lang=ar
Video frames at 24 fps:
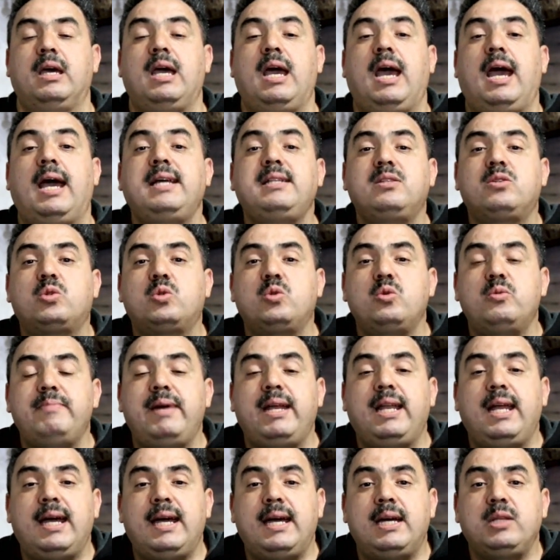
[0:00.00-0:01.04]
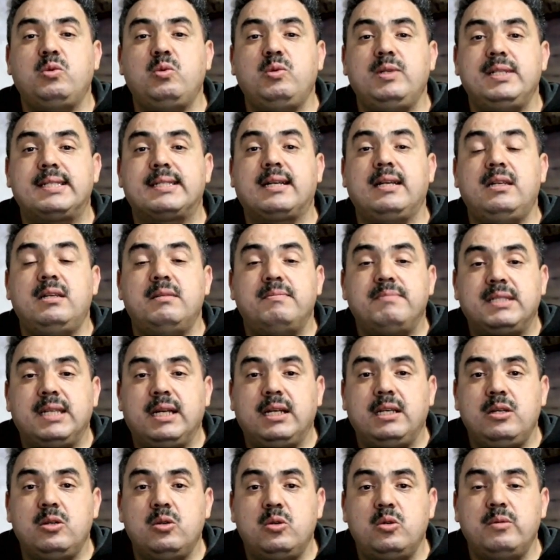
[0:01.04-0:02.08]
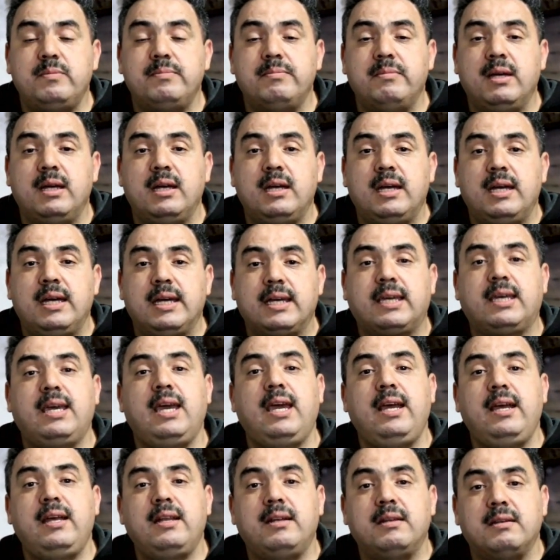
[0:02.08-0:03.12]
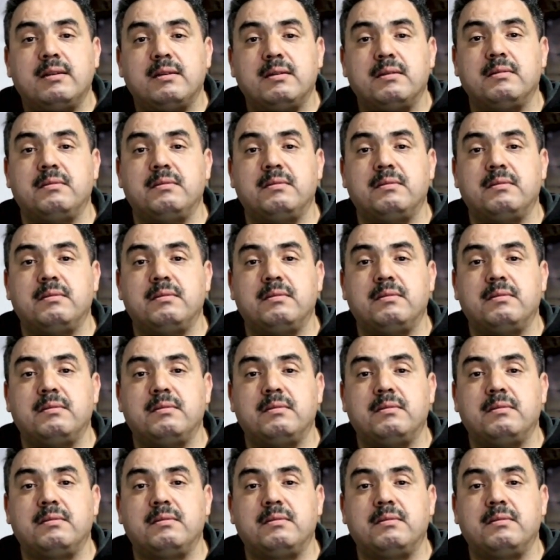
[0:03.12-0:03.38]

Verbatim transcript: هاد الزملاء هادو اللي تكلمت عليهم كاين